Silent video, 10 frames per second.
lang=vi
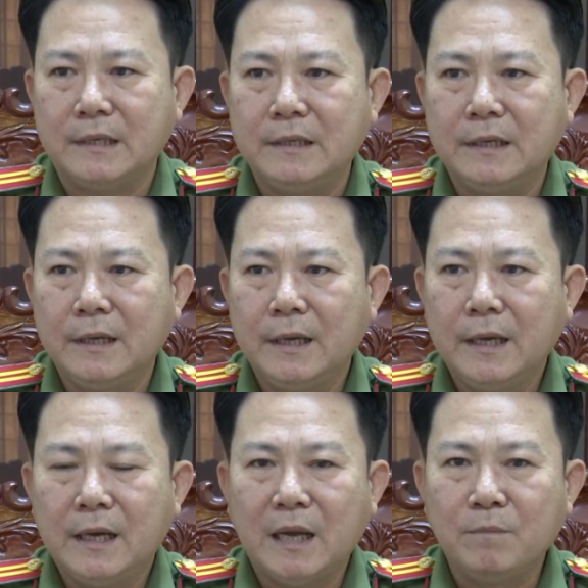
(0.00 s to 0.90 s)
tự
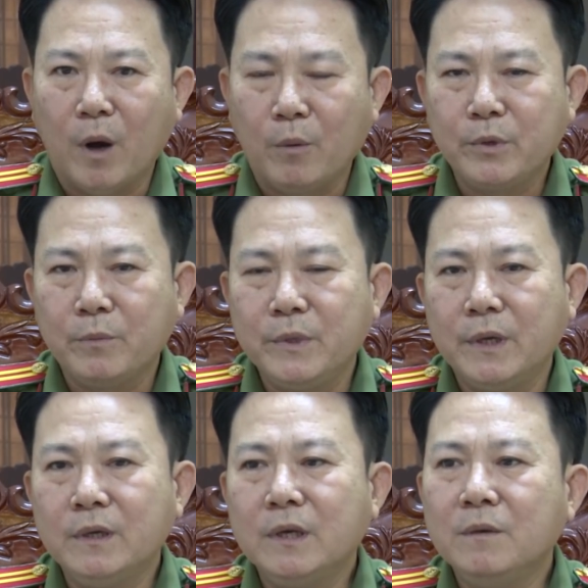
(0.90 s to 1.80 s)
là một trong
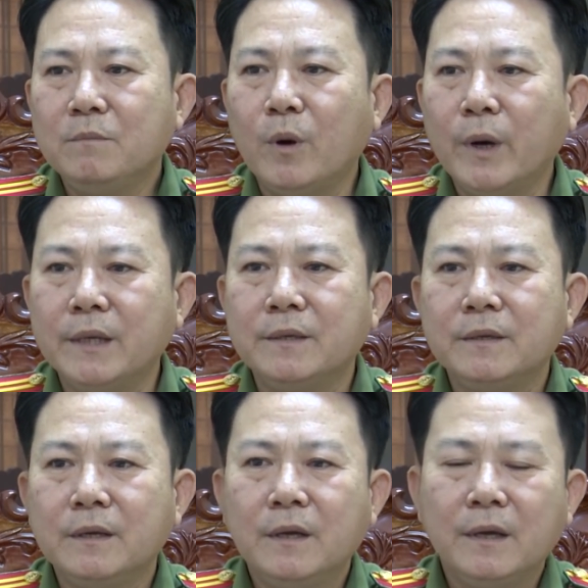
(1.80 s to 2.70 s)
những cái mô hình
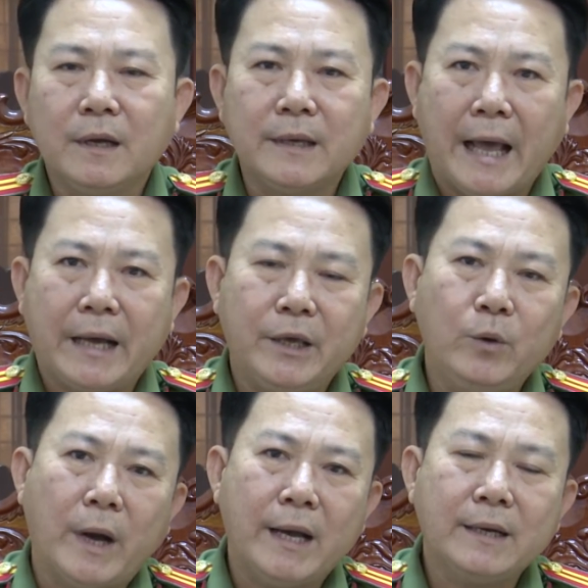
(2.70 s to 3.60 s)
đạt hiệu
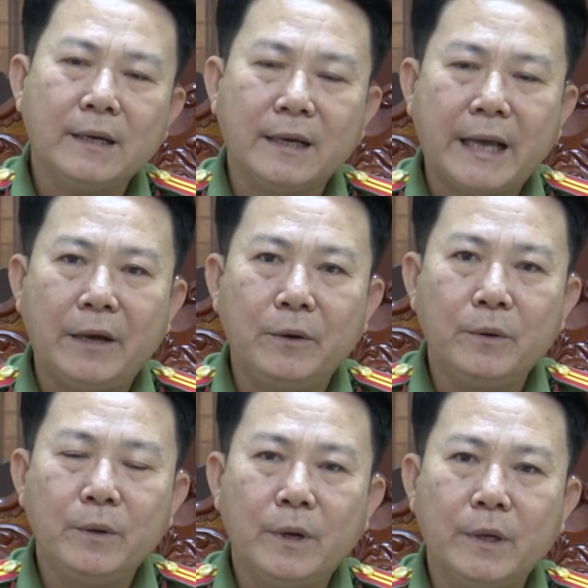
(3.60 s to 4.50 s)
quả rất là cao
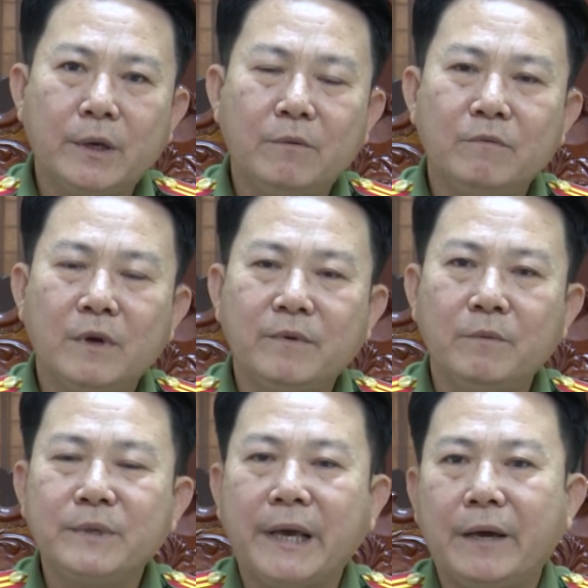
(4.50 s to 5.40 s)
trong
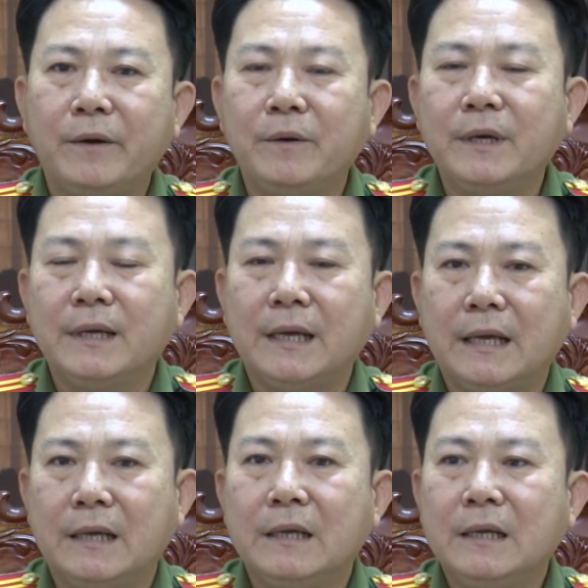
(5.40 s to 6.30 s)
phong trào là
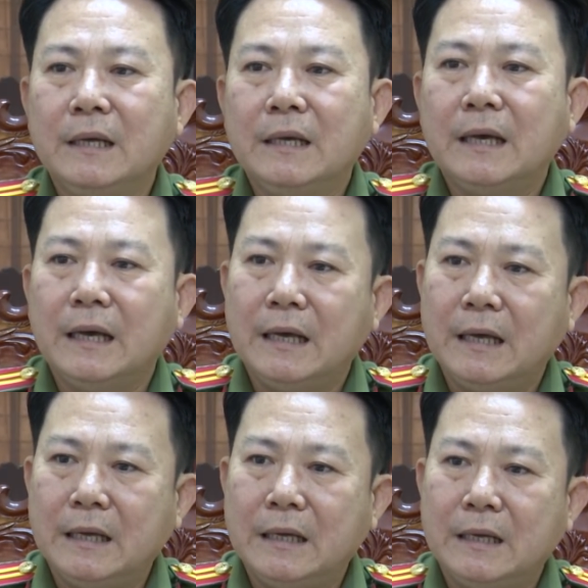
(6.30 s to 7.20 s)

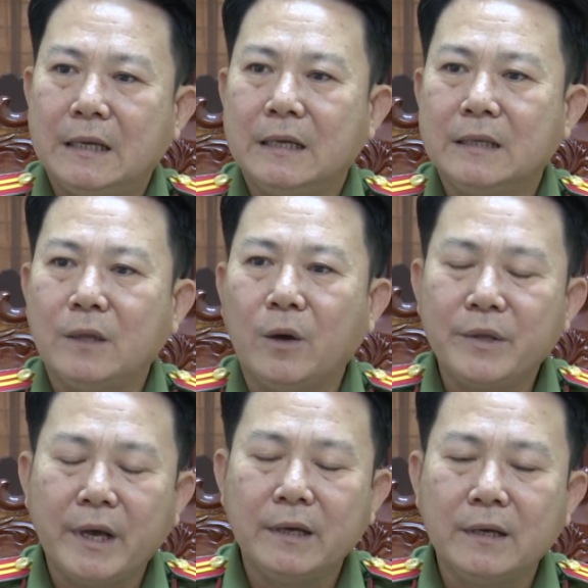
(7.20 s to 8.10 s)
à, toàn
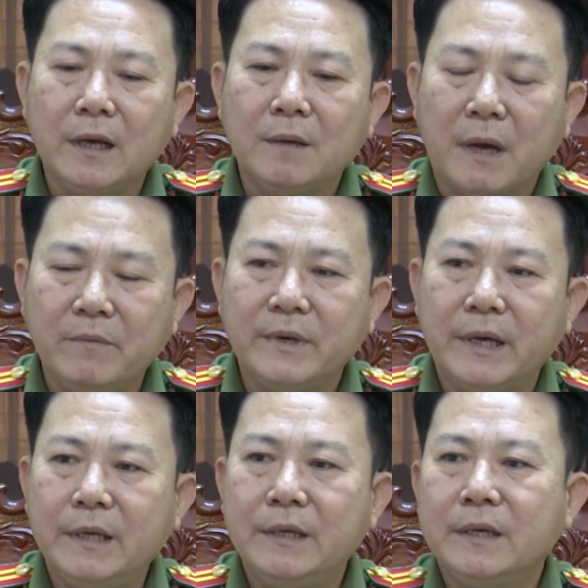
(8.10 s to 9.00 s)
dân à, bảo
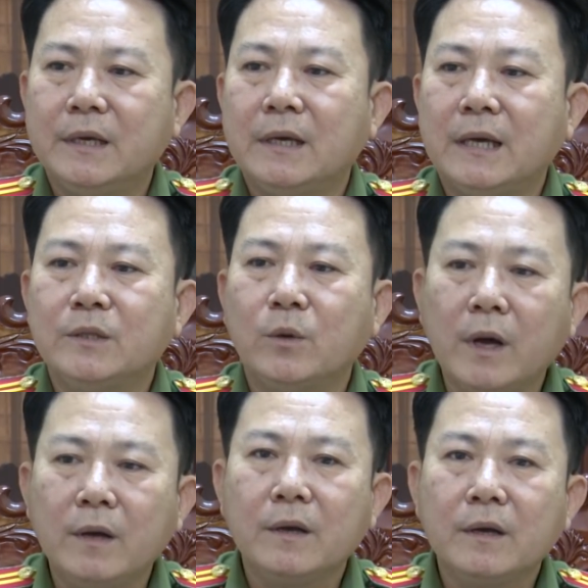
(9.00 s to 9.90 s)
vệ an ninh tổ
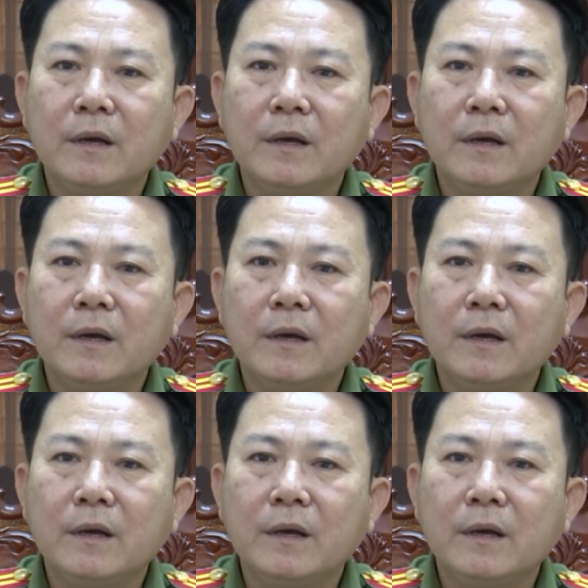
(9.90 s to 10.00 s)
quốc